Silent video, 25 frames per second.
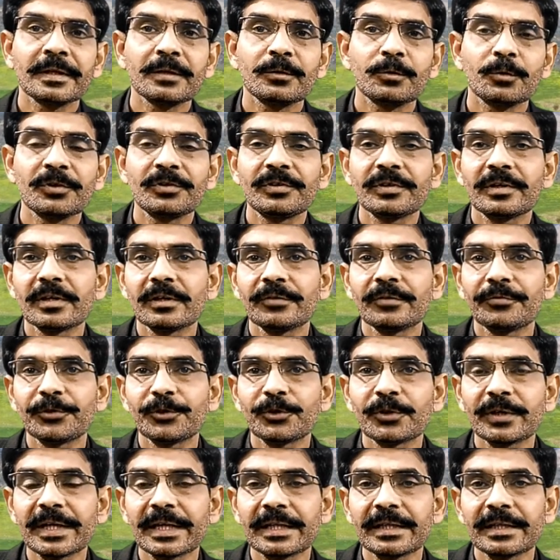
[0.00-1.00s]
थोड़ी सी
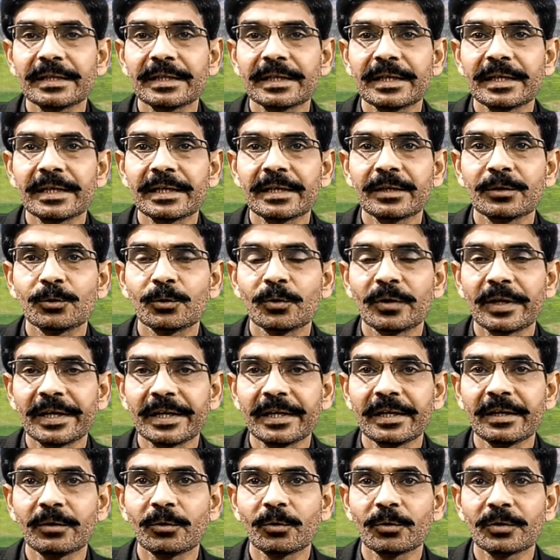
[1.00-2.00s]
कन्फ्यूजन रहती है कि जो
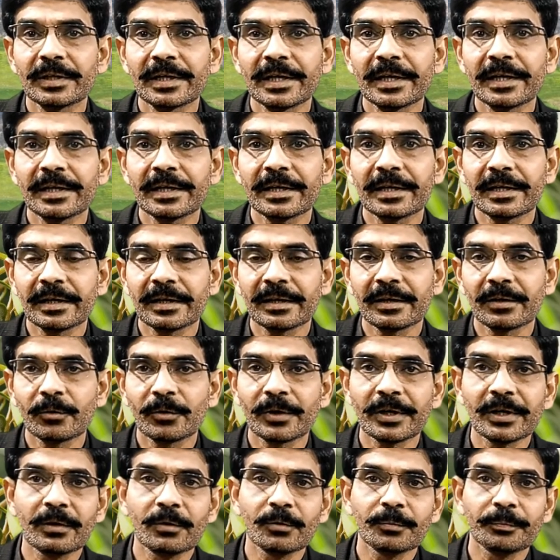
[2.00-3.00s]
ग्रीन होता है एक कलर
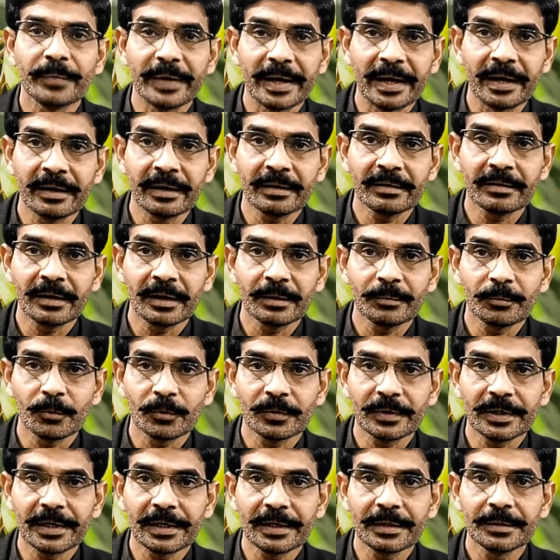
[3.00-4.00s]
और एक ब्लैक टाइप
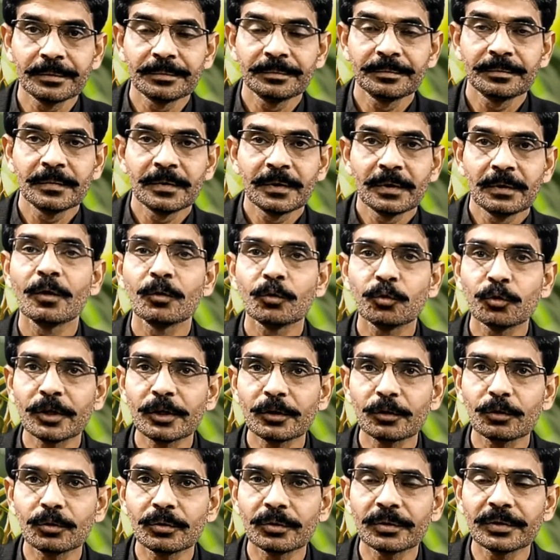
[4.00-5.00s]
होता है तो ये
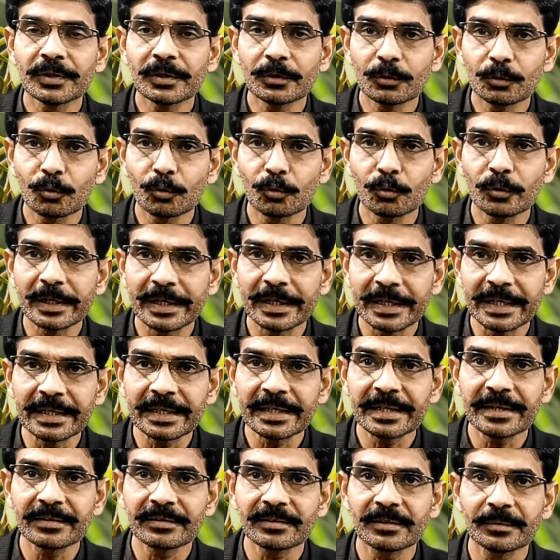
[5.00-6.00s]
ये दोनों एक
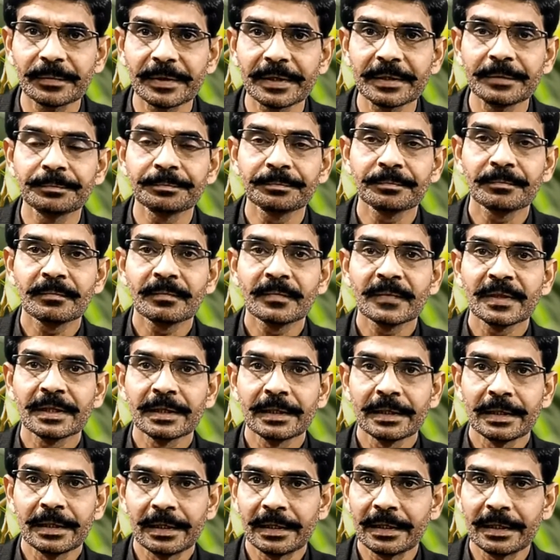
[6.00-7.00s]
ही किस्म है
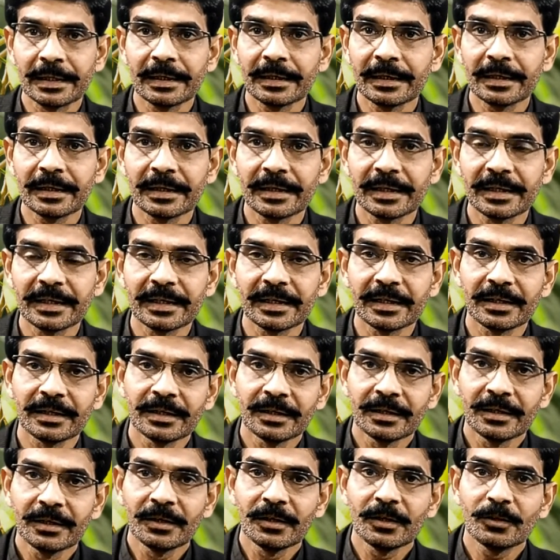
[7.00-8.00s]
अलग अलग नहीं है
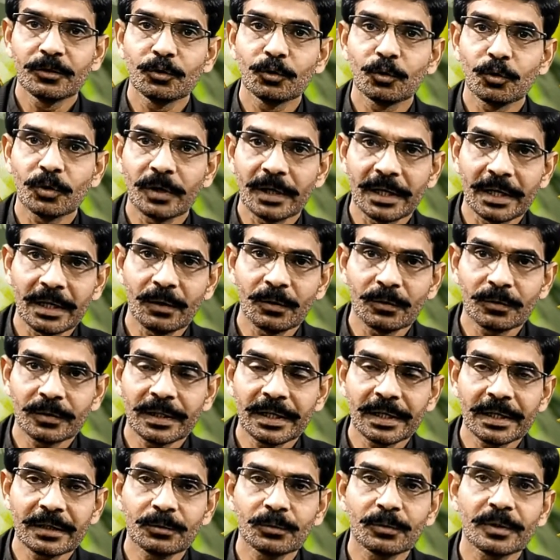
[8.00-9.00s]
जो रा
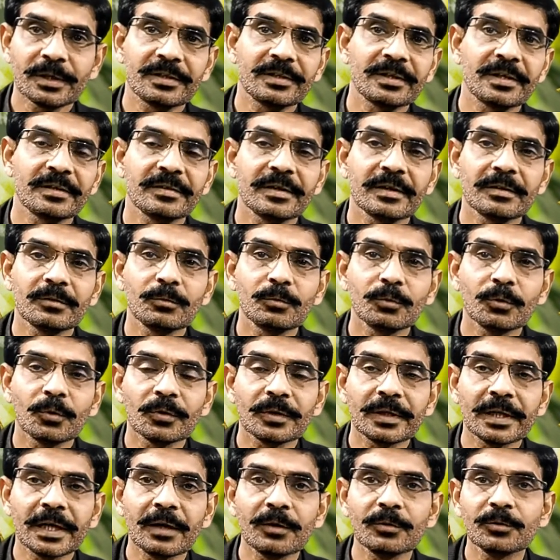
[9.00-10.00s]
होता है जो कच्चा जैतून
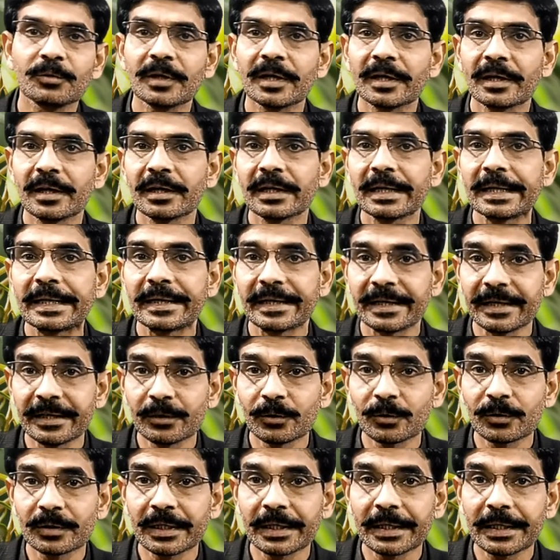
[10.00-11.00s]
होता है उसका रंग ग्रीन
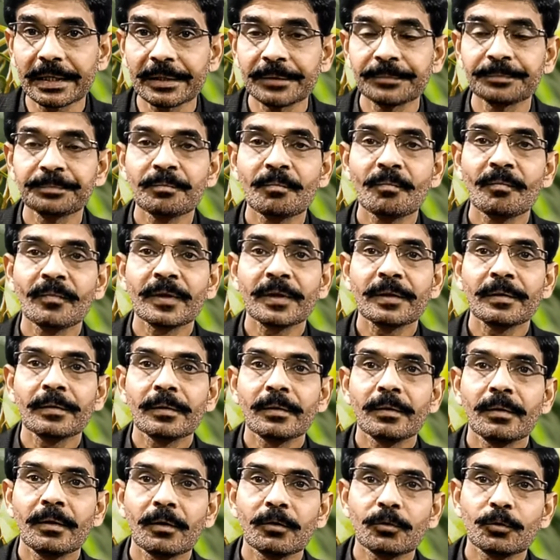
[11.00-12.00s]
होता है
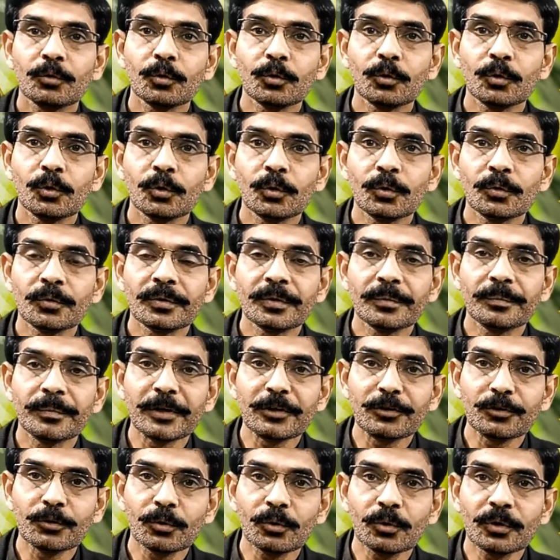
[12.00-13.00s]
और जो
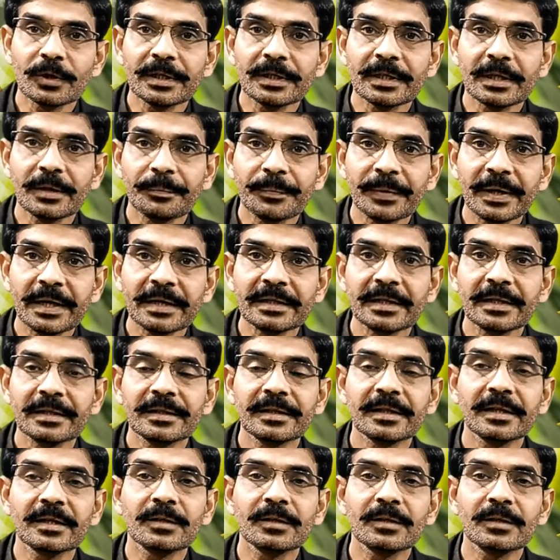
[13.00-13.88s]
मैच्योर हो जाता है पक जाता